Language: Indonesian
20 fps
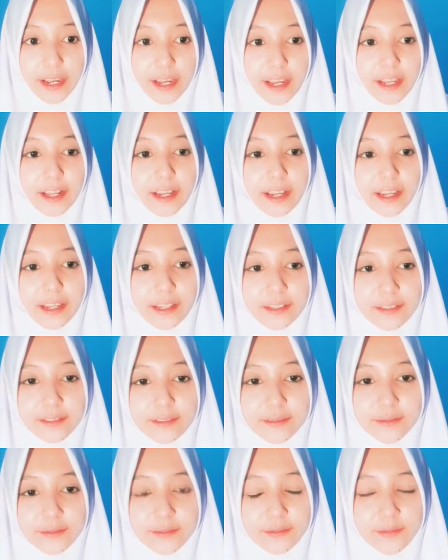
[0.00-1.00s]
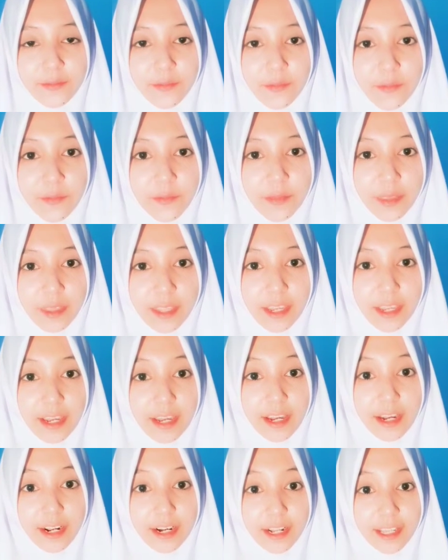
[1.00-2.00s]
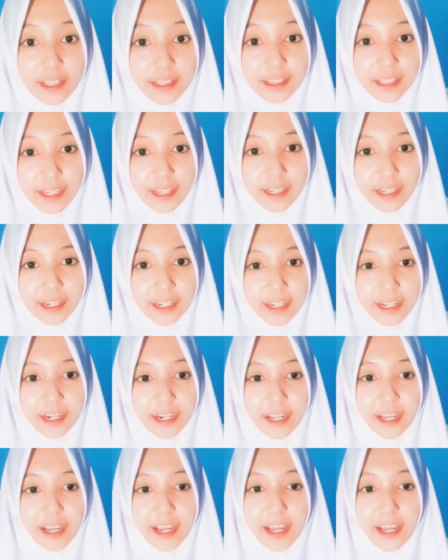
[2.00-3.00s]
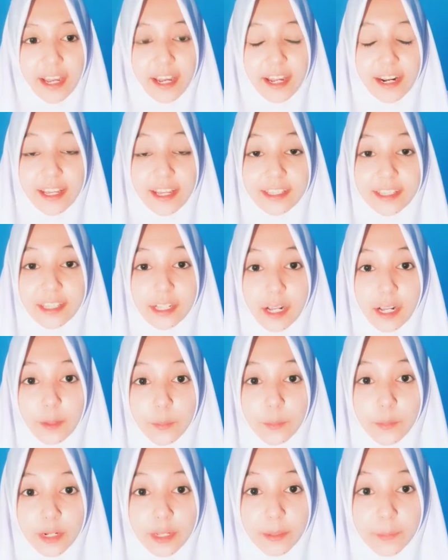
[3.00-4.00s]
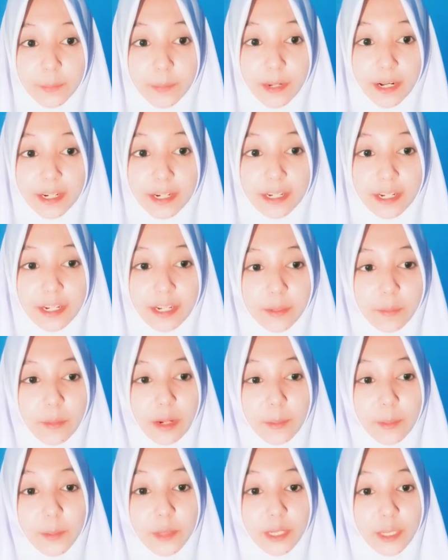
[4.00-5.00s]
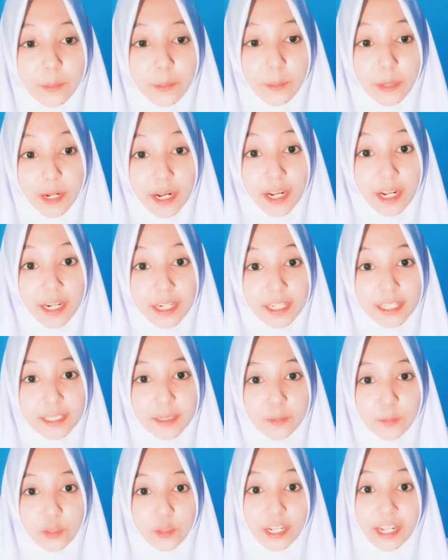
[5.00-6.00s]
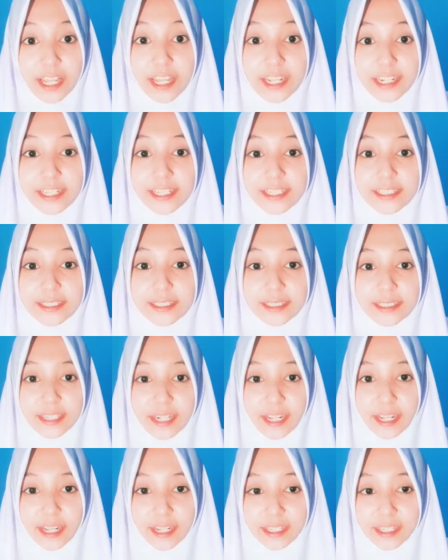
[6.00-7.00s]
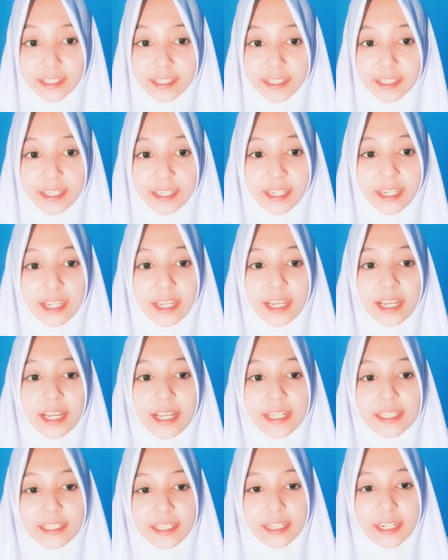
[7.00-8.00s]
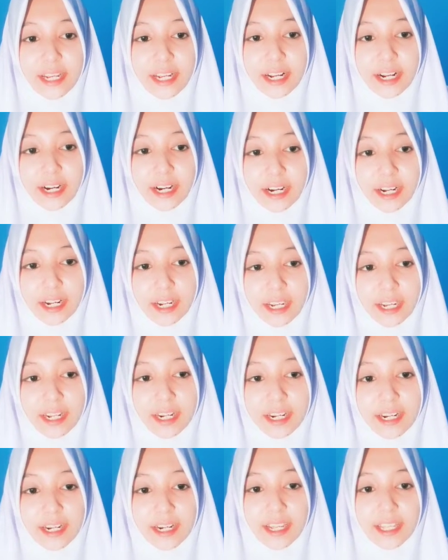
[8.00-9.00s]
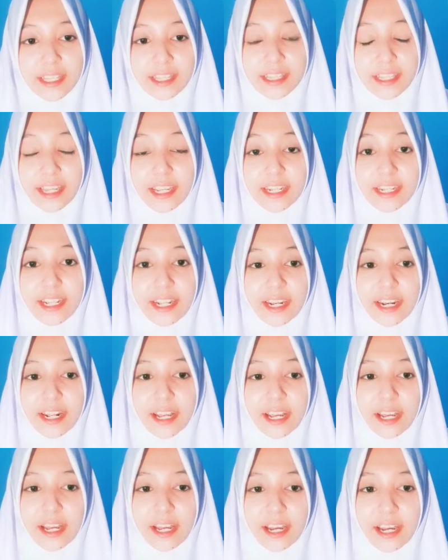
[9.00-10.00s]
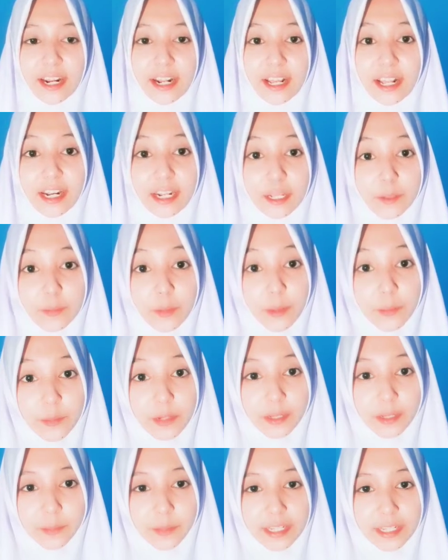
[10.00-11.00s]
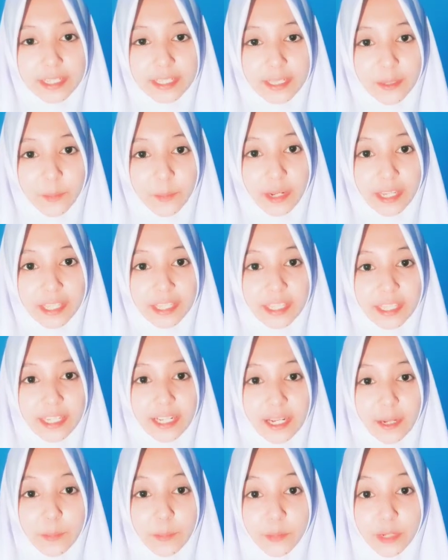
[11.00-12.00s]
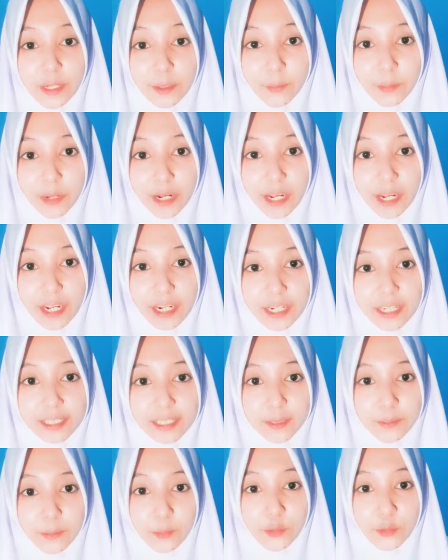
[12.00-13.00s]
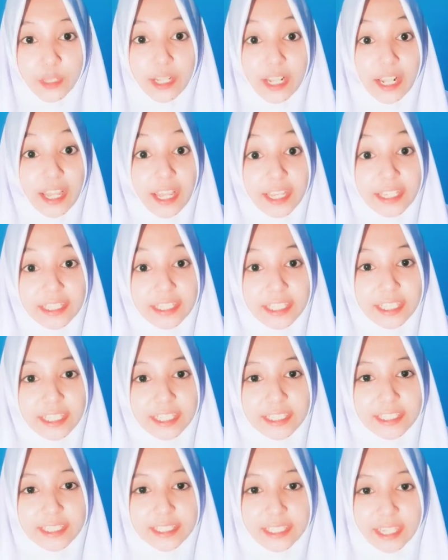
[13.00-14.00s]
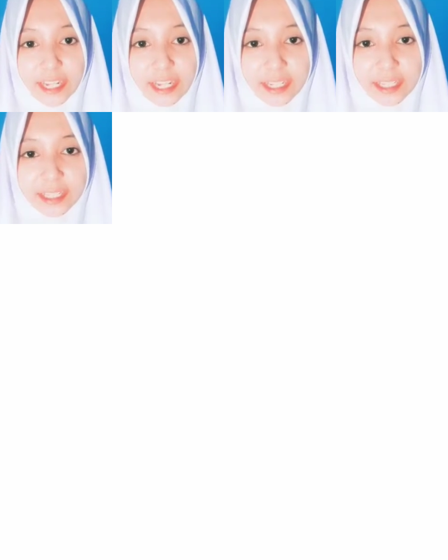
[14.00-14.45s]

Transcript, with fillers: arah rantai DNA arah 3' dan 5' disebut leading straight, sedangkan rantai DNA arah 5' sampai 3' disebut leading straight.